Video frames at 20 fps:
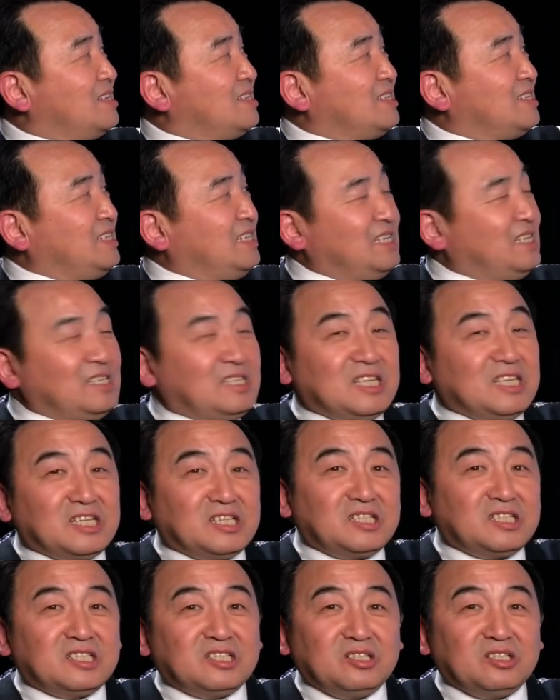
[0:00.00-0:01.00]
一定
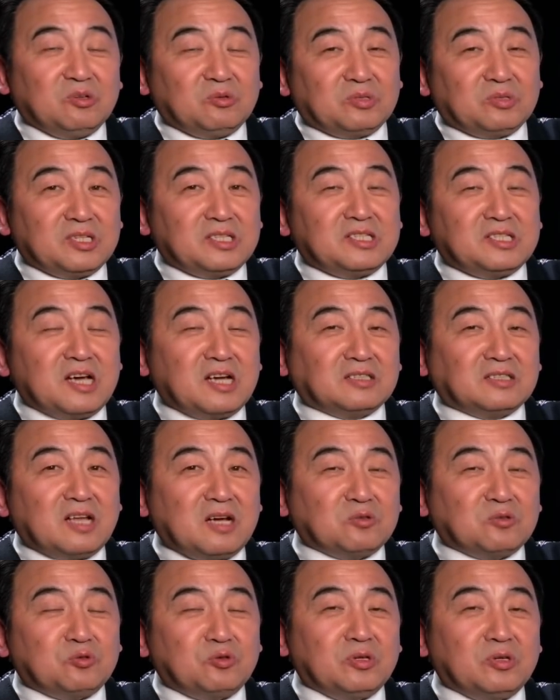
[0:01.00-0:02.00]
是有着相
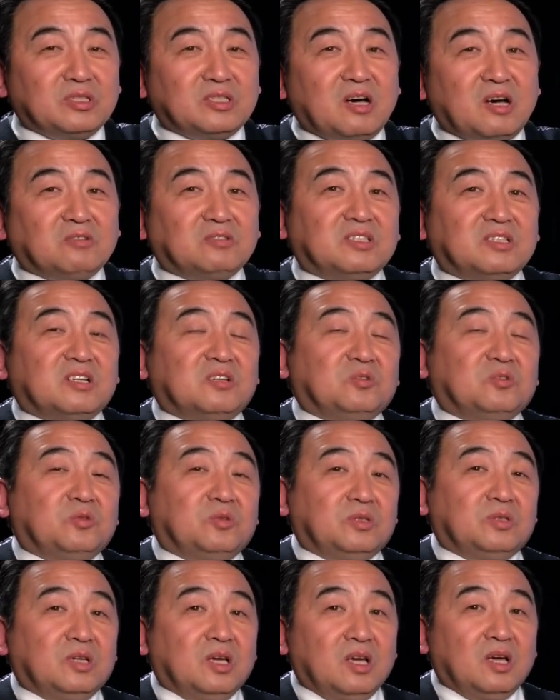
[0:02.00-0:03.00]
当确凿的证据，
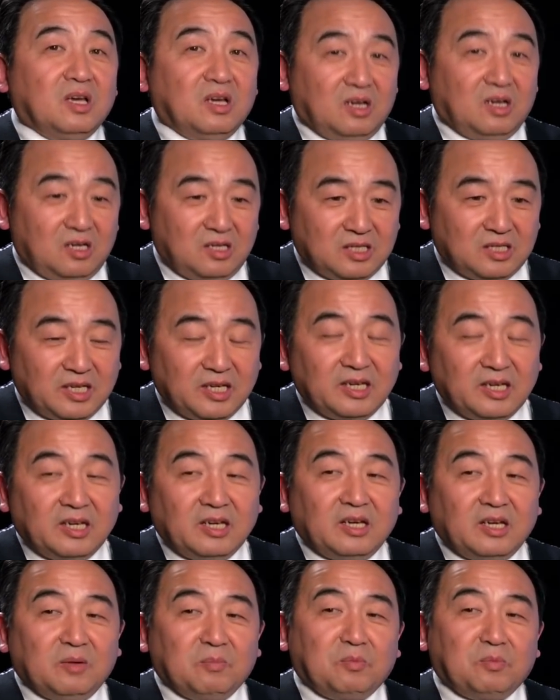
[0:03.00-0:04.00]
而且
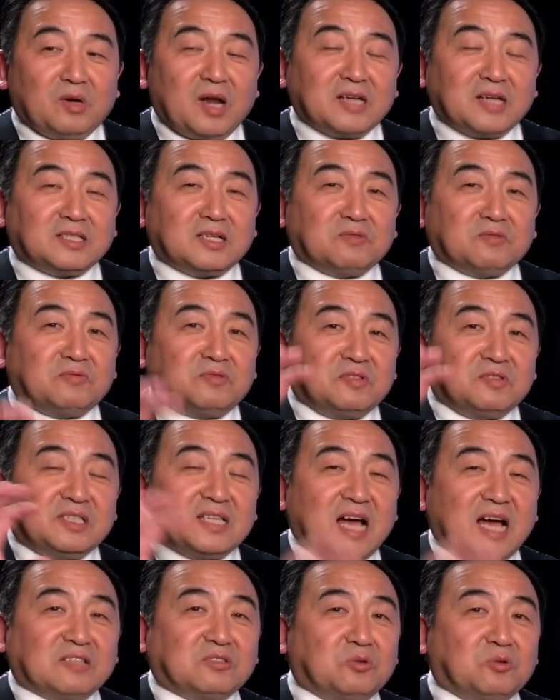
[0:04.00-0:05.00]
波兰政府
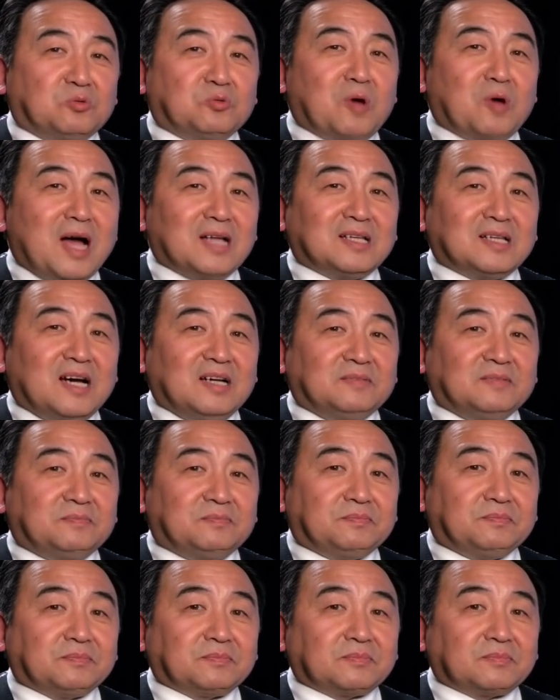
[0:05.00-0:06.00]
下手抓他，
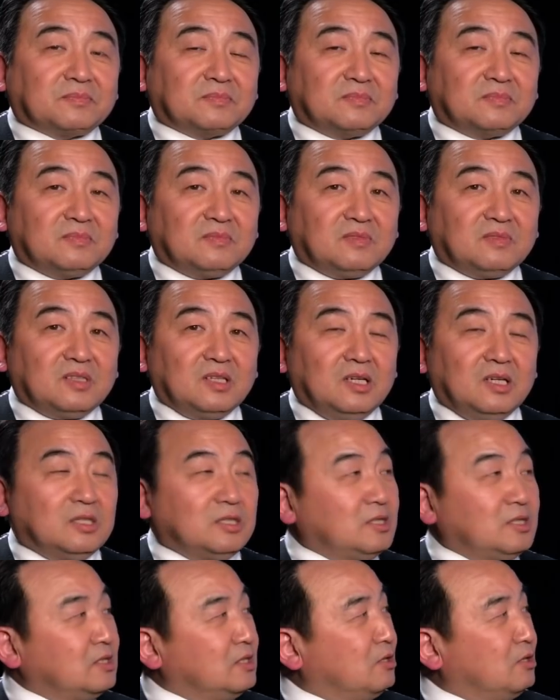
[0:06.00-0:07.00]

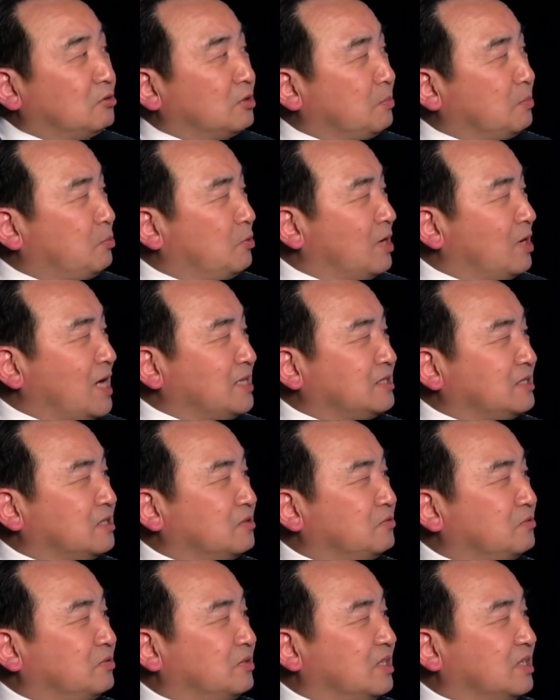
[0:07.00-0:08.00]
是有着波兰政
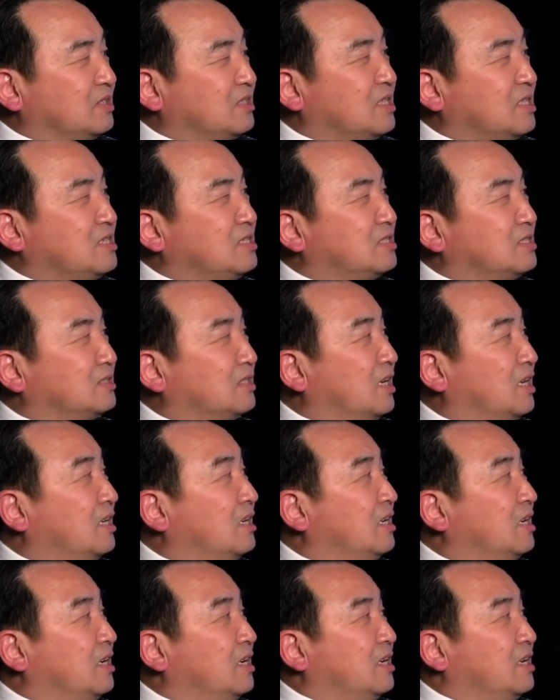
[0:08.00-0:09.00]
府的真正的。
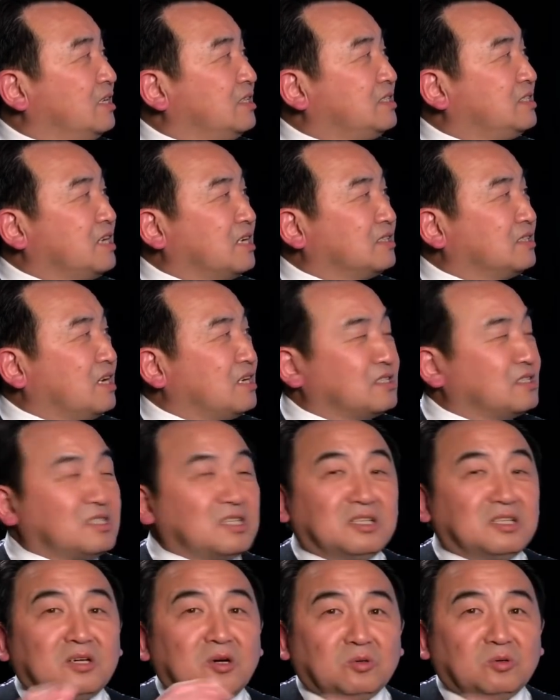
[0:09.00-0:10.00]
相当
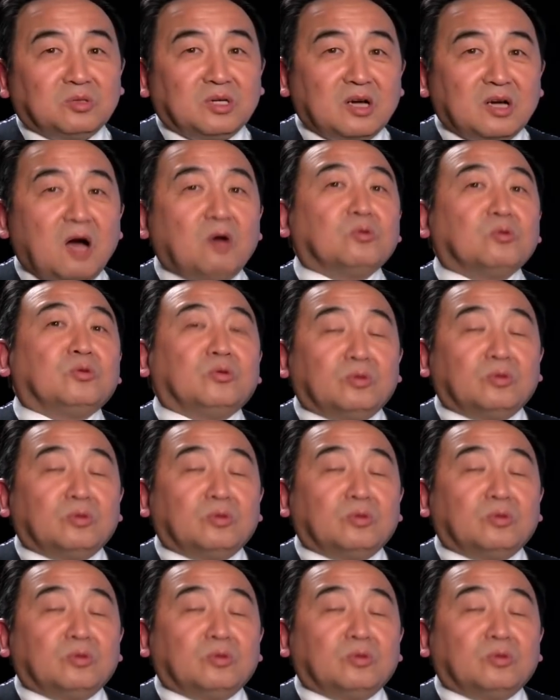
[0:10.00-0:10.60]
深厚的考虑，